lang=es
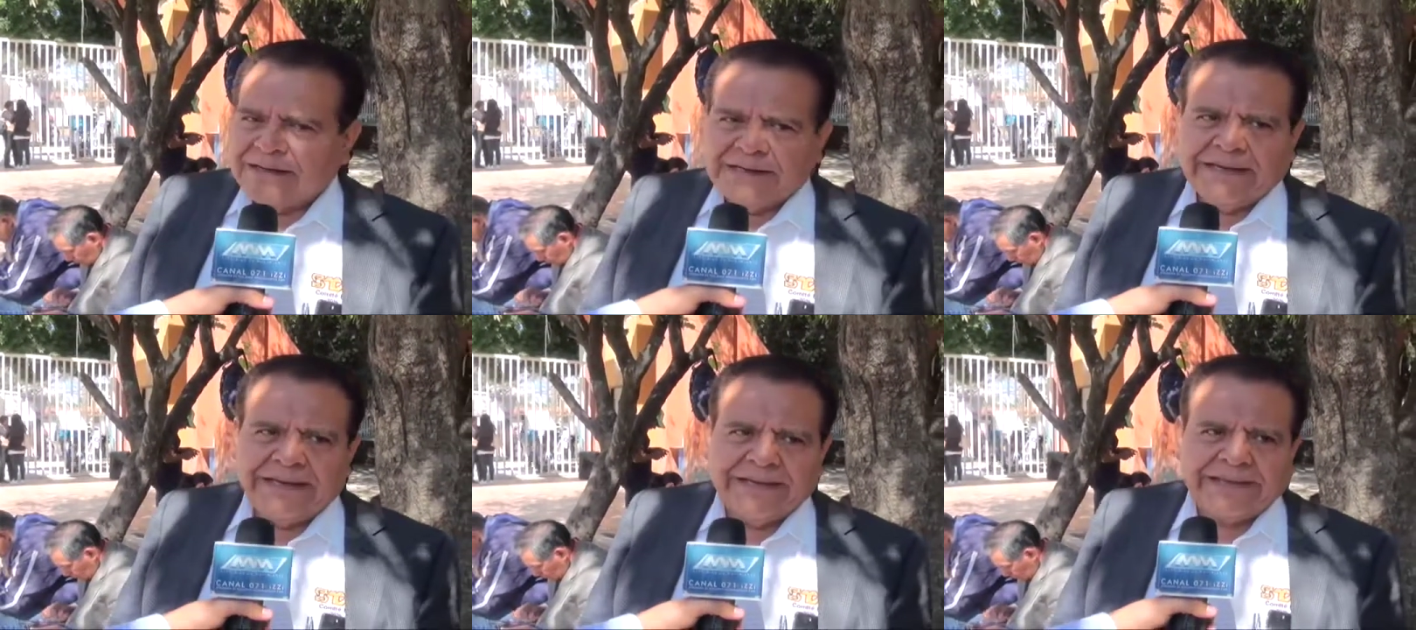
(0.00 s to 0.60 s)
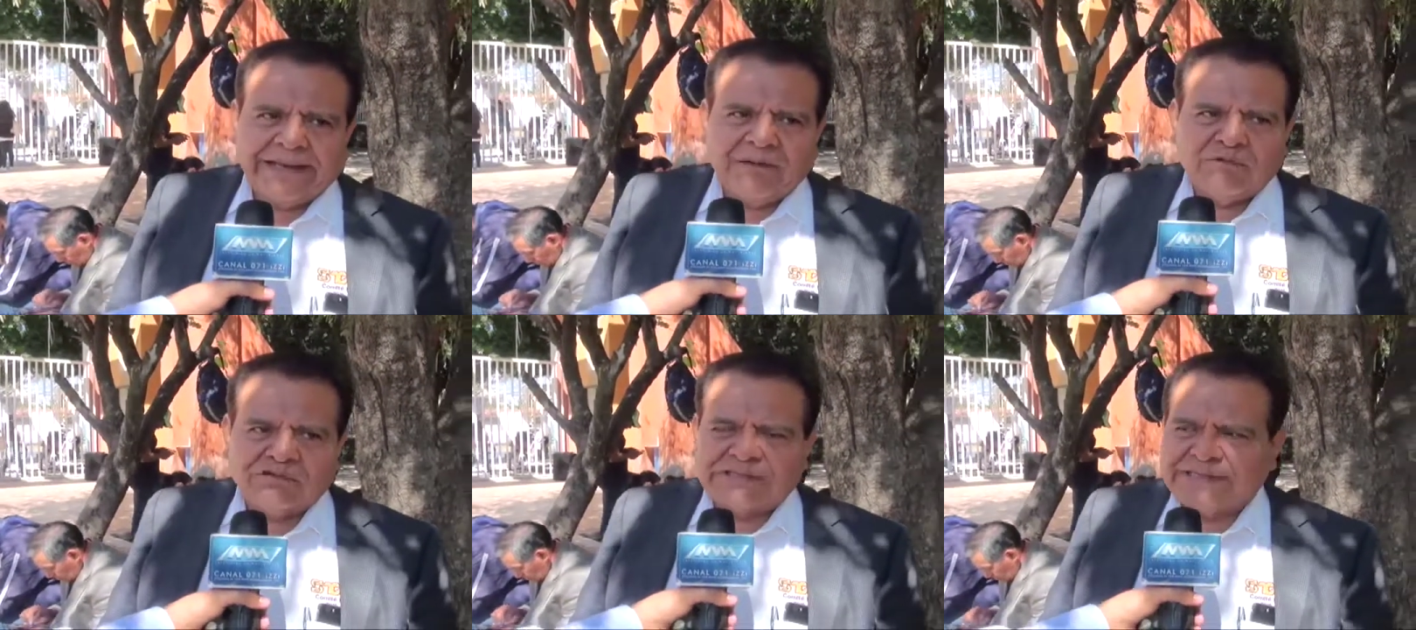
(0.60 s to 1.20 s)
eh,
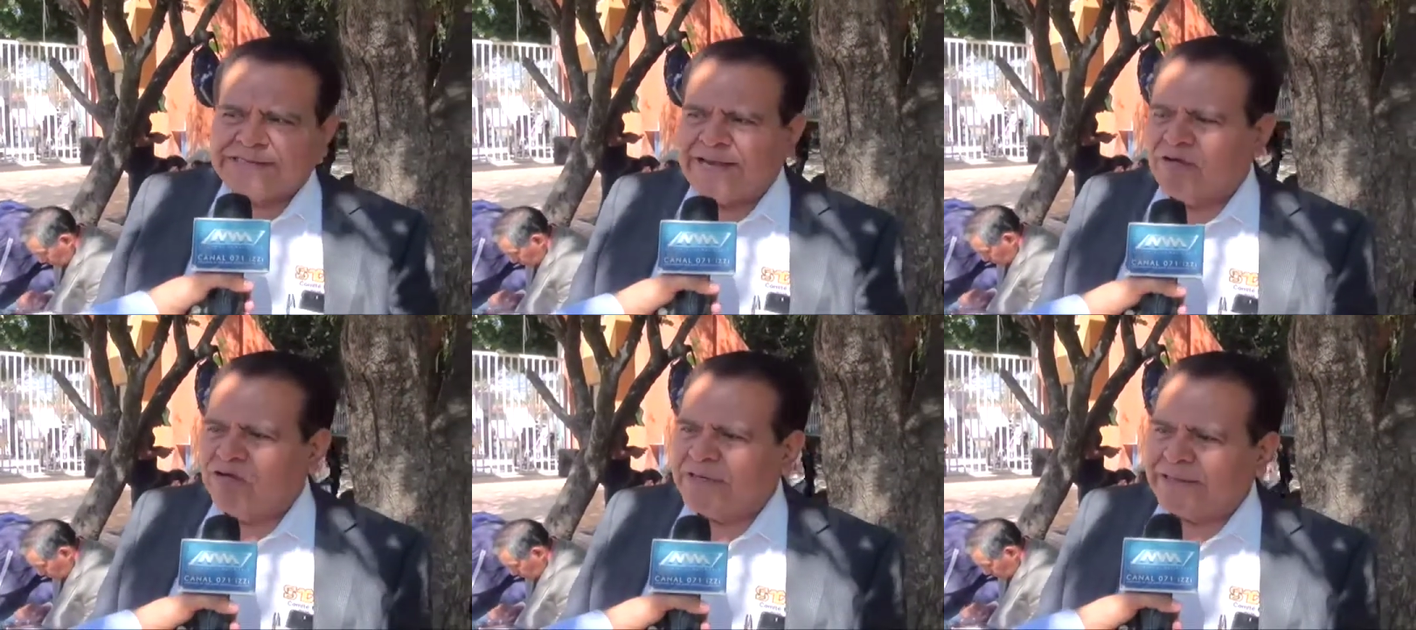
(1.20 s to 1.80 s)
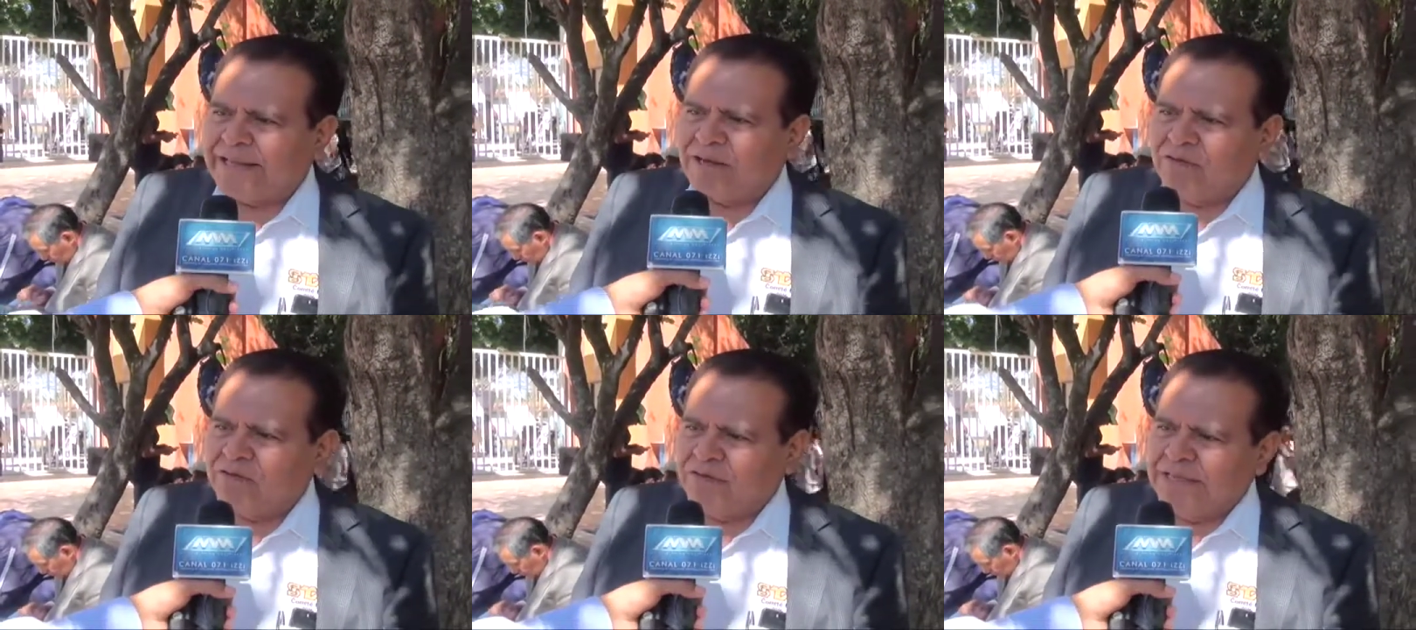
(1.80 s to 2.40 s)
tenemos que se han
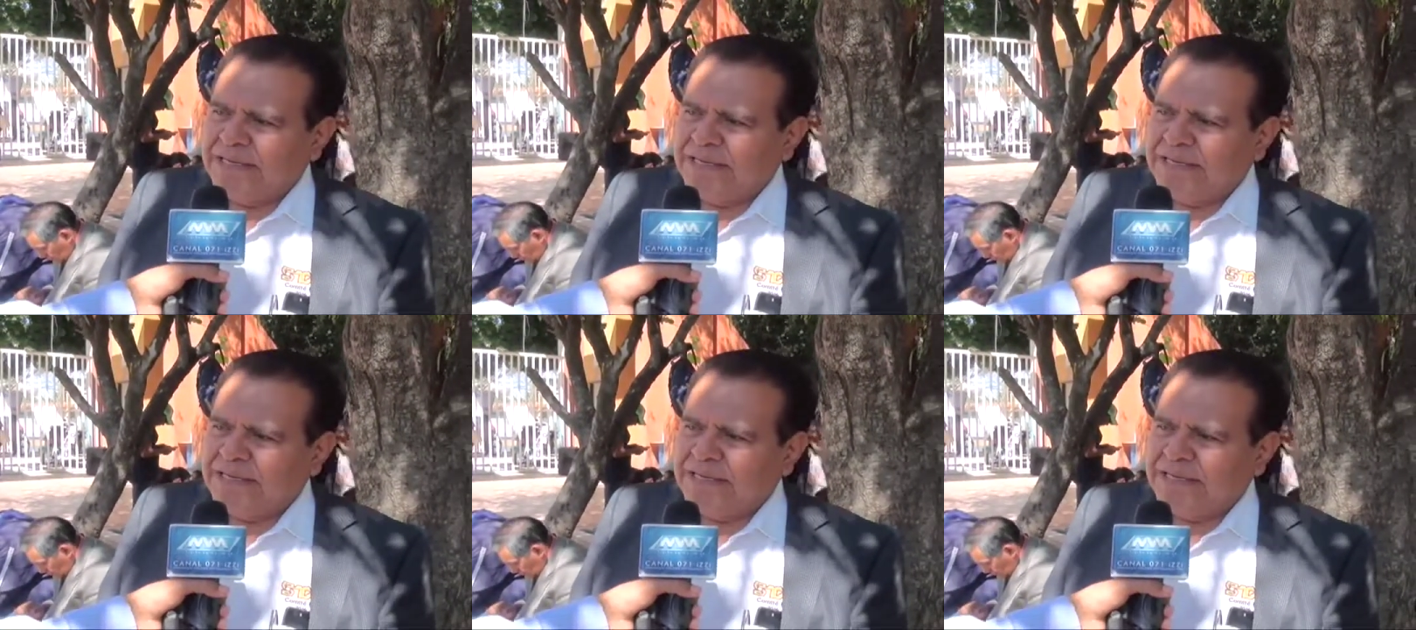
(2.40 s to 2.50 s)
contratado